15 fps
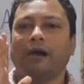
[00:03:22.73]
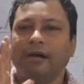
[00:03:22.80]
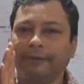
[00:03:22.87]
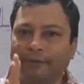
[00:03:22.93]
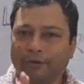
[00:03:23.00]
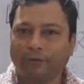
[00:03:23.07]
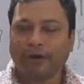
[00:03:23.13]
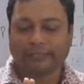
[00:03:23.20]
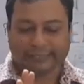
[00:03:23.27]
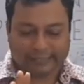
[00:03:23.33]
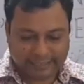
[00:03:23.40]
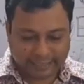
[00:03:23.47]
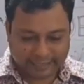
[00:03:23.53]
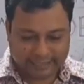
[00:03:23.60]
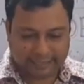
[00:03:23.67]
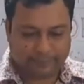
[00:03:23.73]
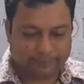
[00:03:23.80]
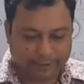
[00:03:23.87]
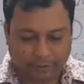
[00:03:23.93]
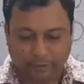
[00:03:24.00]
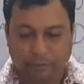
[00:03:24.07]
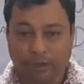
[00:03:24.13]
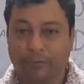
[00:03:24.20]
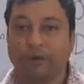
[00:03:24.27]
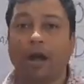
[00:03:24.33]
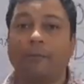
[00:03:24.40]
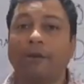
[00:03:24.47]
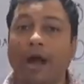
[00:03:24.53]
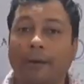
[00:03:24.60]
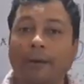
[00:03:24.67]
এবং ও আজকে চাকরিটা পেল এবং
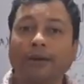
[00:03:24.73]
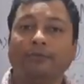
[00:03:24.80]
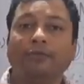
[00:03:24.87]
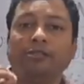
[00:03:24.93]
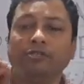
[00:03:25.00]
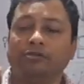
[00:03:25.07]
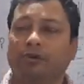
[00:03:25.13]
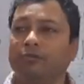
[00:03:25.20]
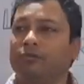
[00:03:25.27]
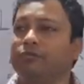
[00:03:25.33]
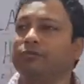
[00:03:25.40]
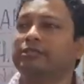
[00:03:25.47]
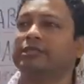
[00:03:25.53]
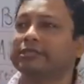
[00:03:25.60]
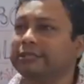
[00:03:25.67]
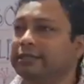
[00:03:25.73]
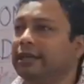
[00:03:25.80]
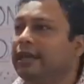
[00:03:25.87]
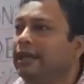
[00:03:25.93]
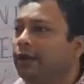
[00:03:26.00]
আমি আবার বলছি ডব্লিউবিসিএসের